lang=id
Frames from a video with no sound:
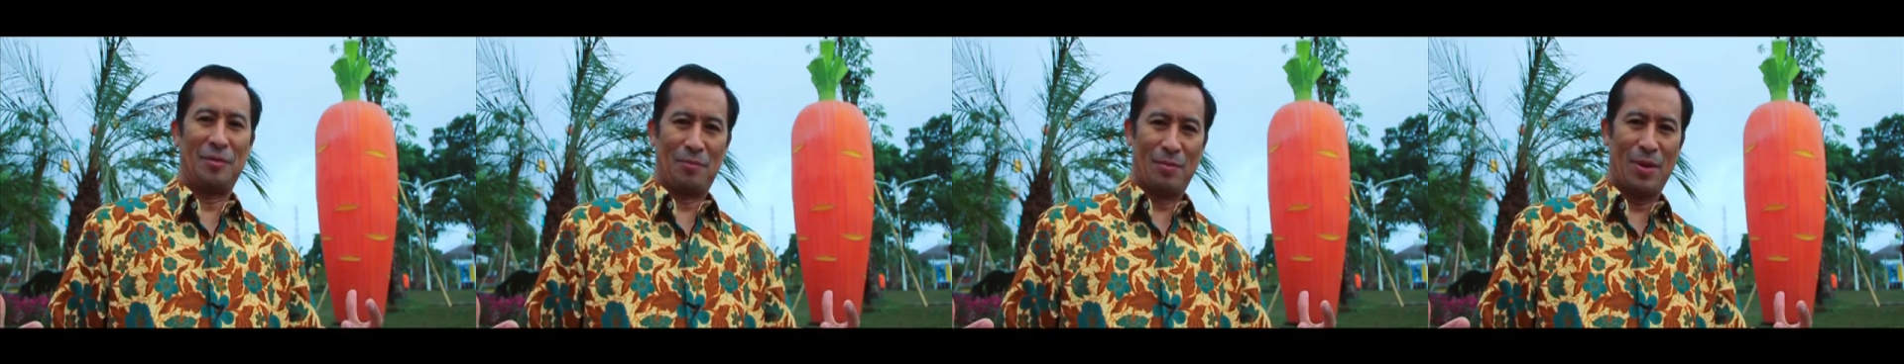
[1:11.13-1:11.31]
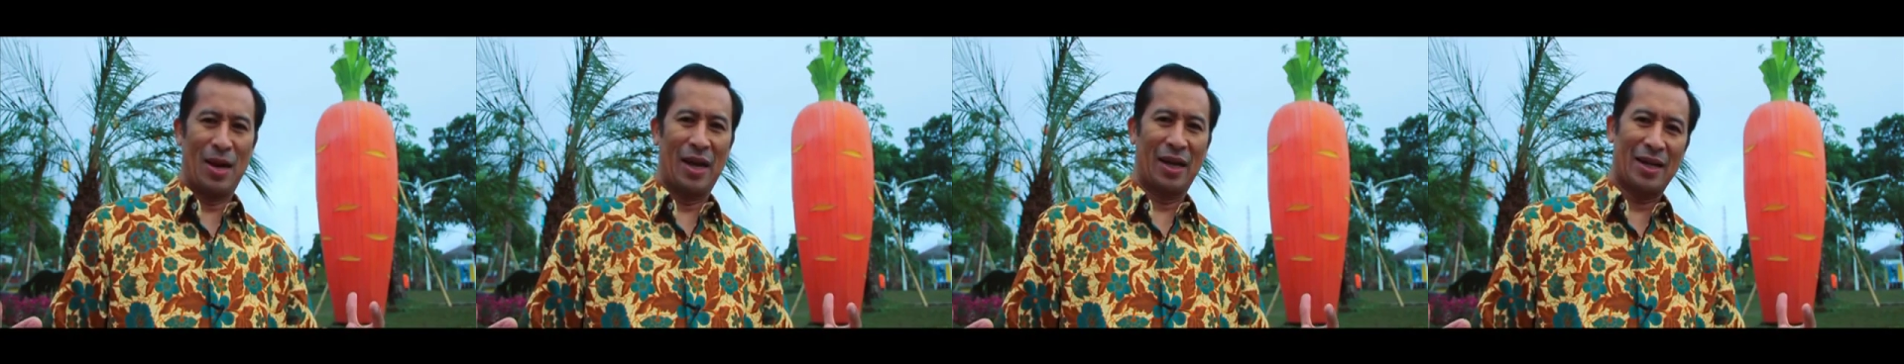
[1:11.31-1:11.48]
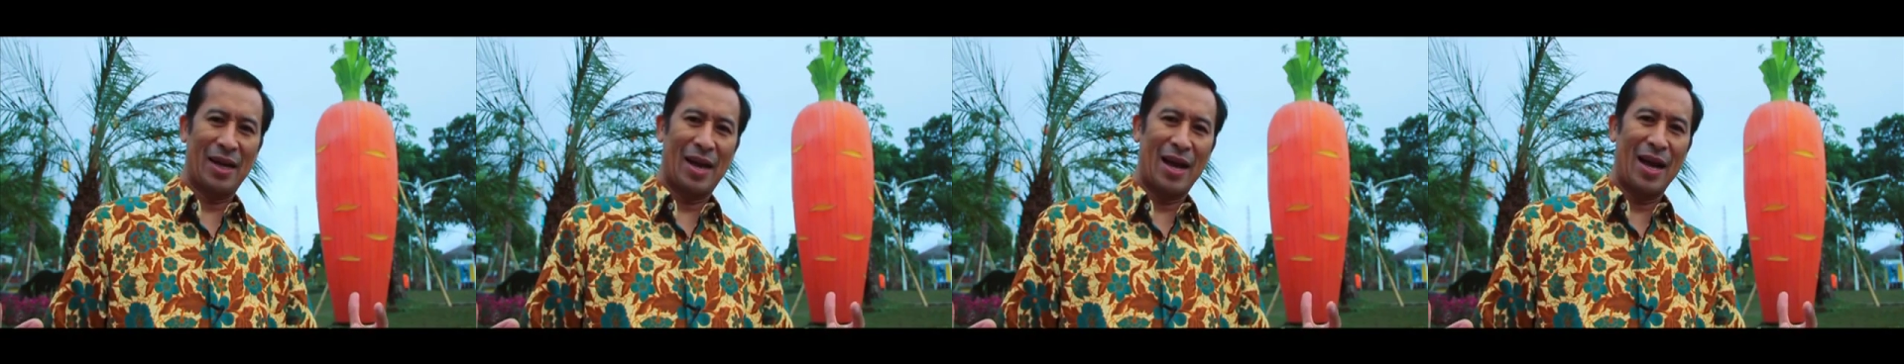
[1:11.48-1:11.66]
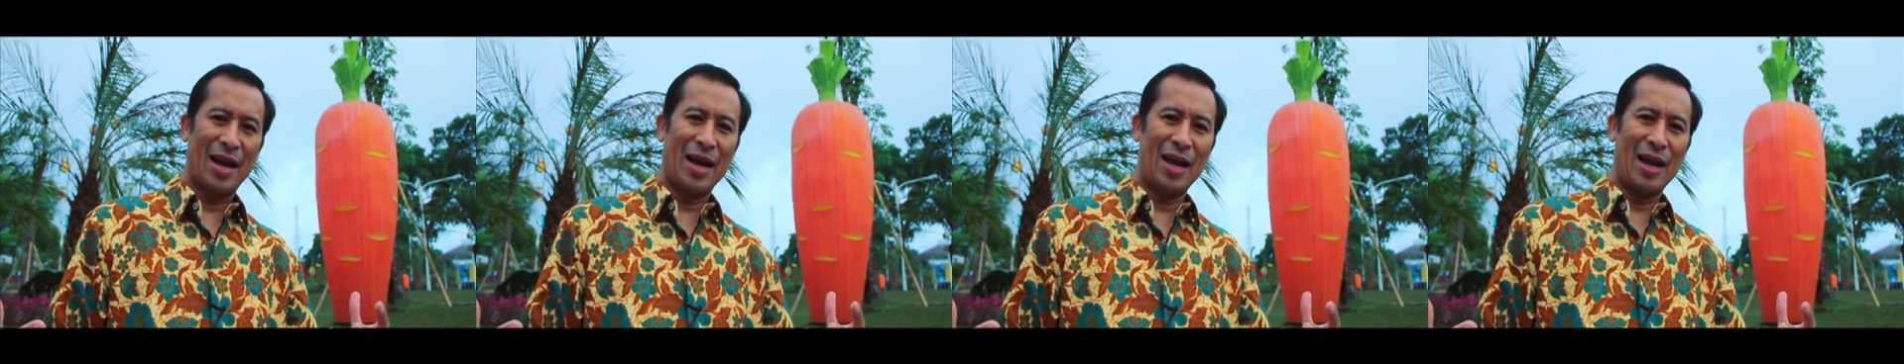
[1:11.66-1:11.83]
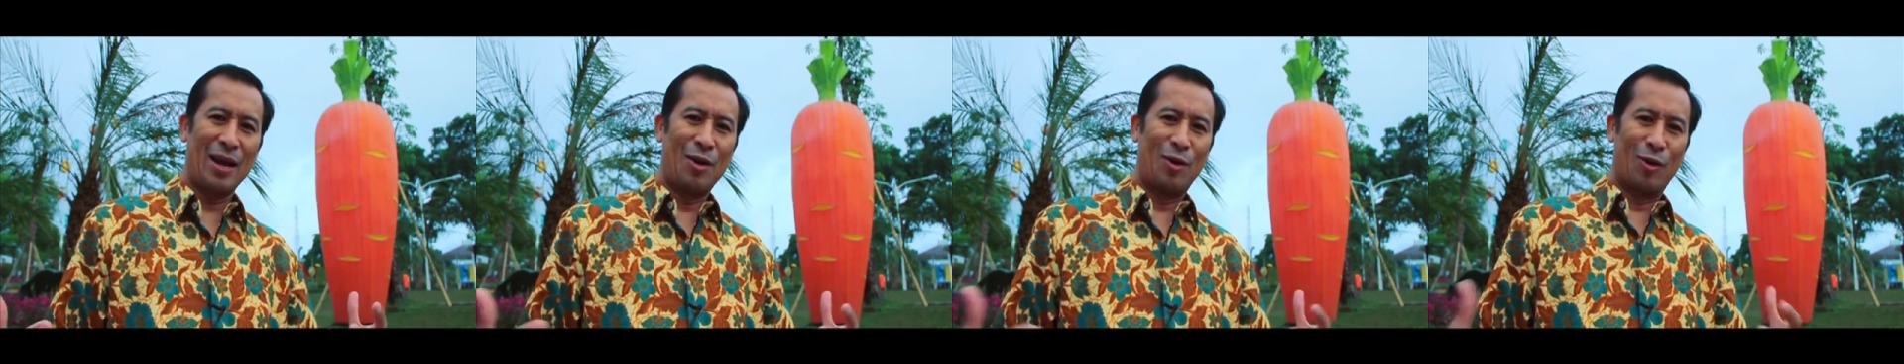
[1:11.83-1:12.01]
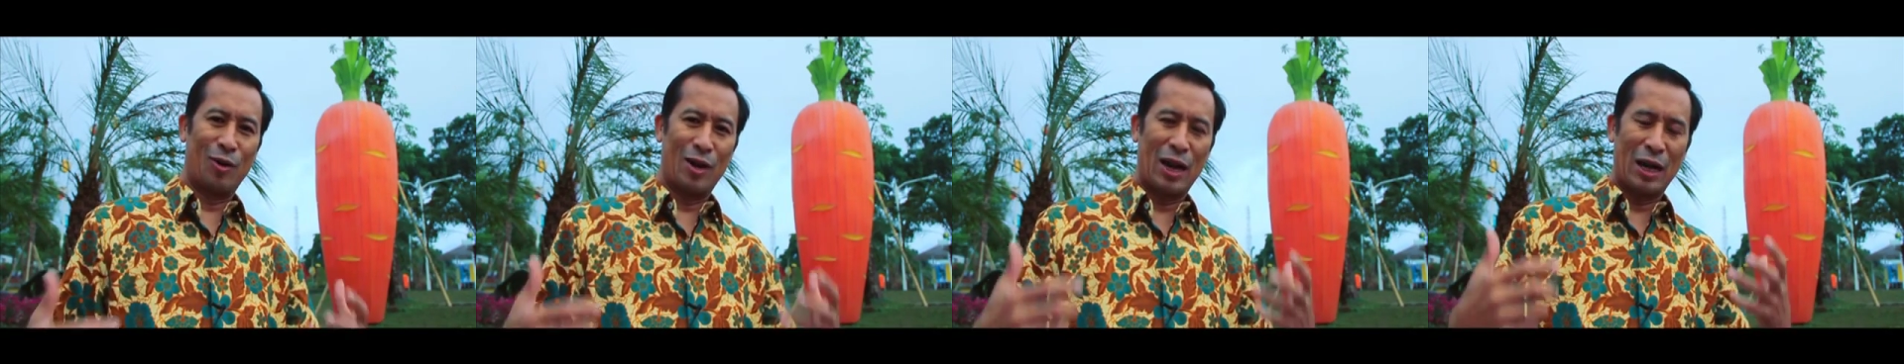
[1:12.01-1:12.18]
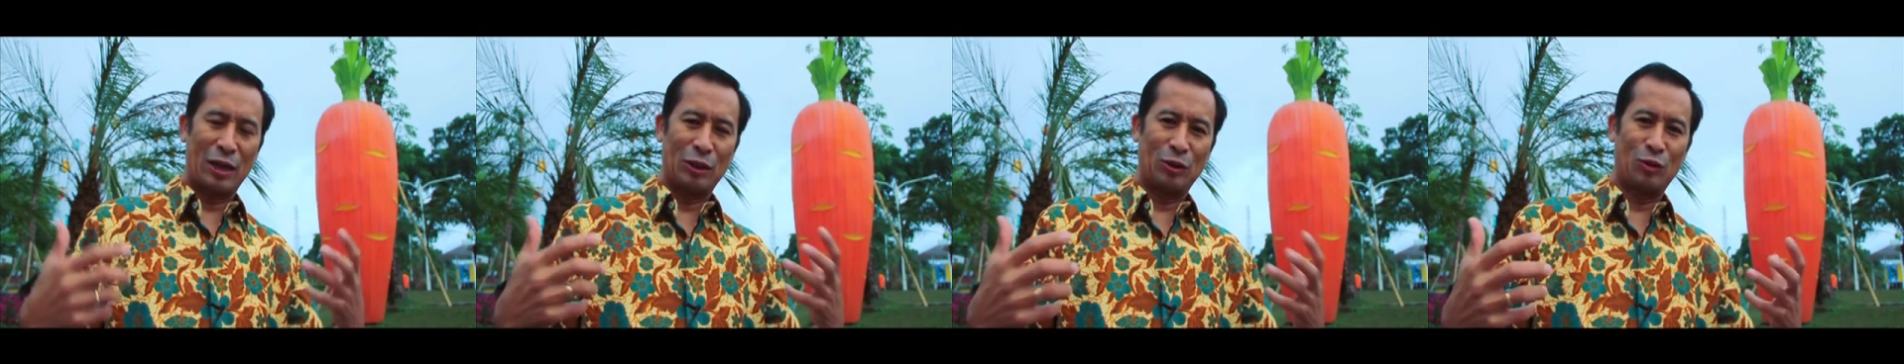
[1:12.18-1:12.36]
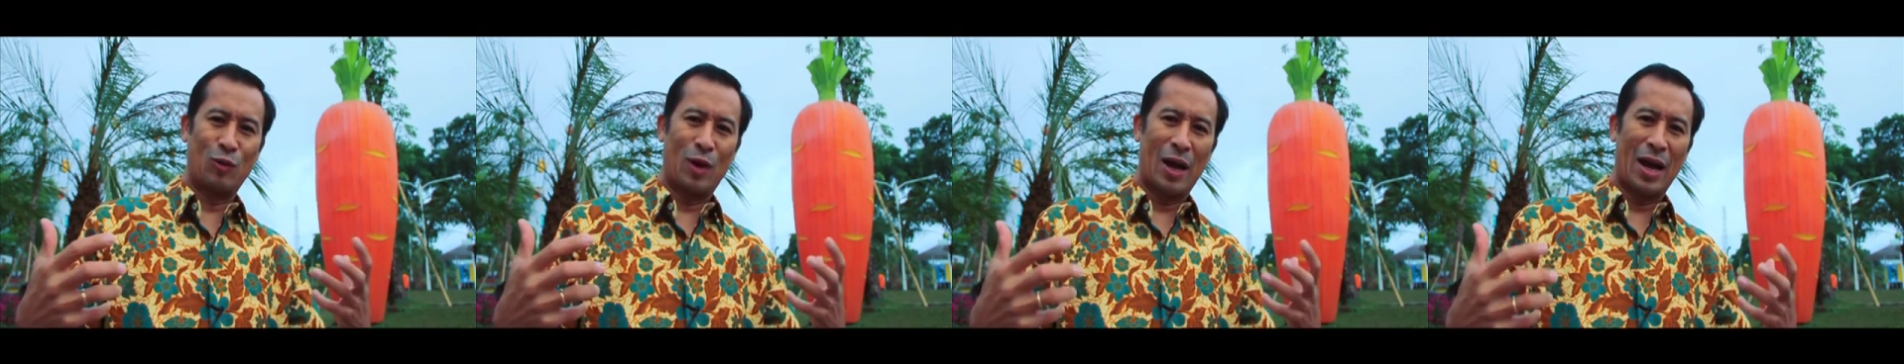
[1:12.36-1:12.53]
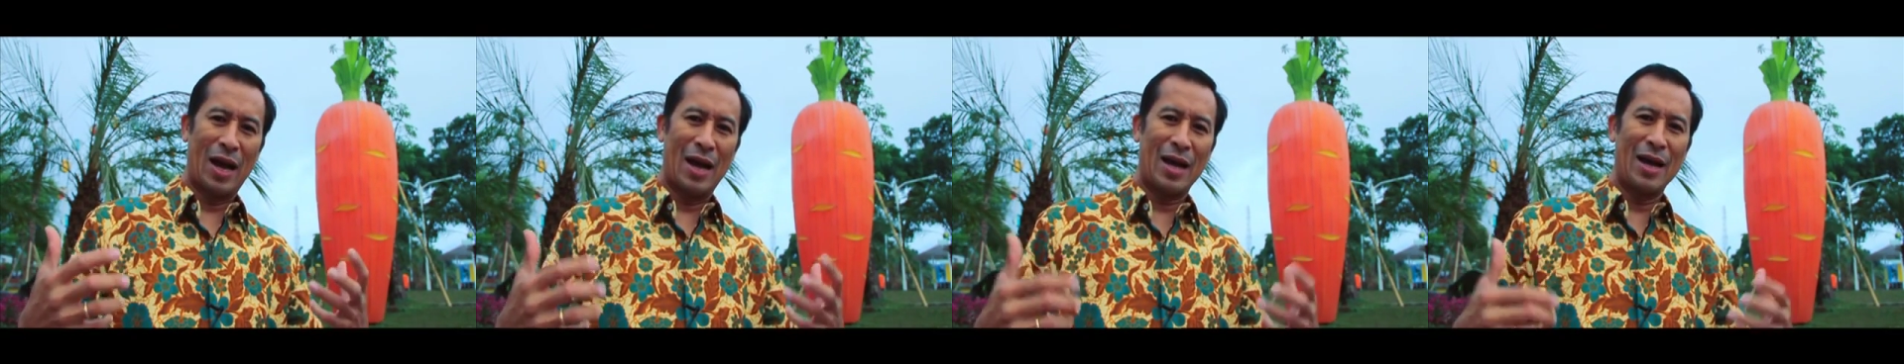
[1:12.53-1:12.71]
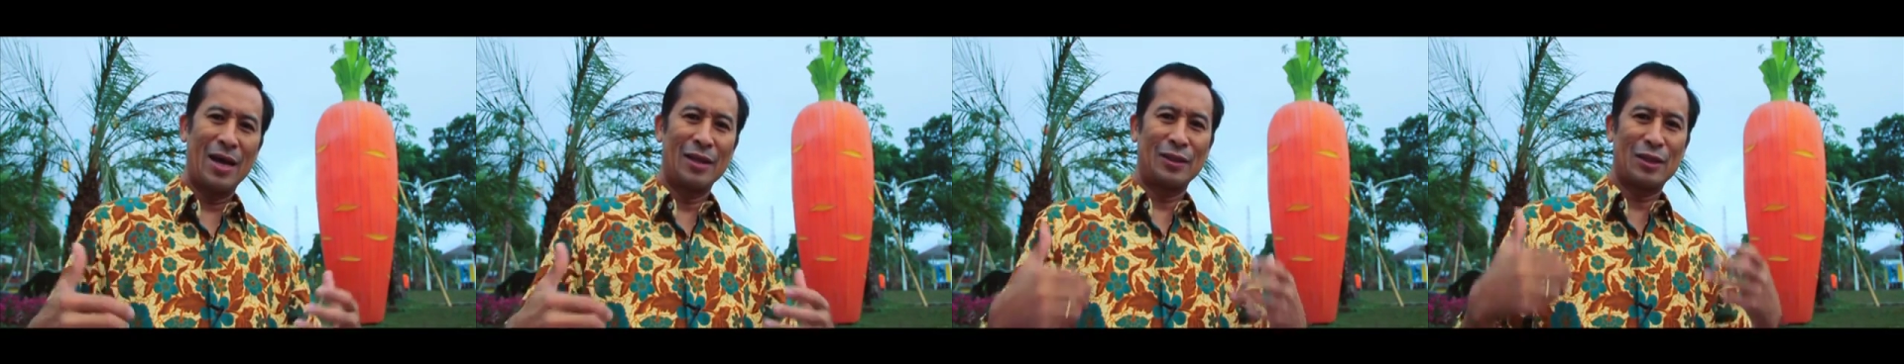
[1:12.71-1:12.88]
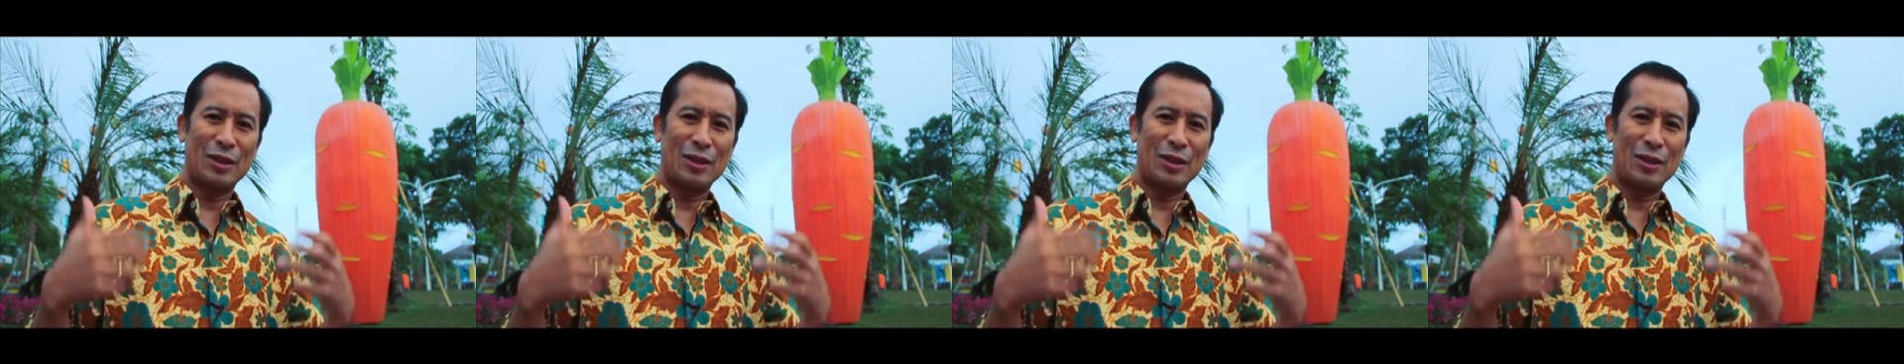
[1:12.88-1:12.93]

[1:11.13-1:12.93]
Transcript: maka orang tua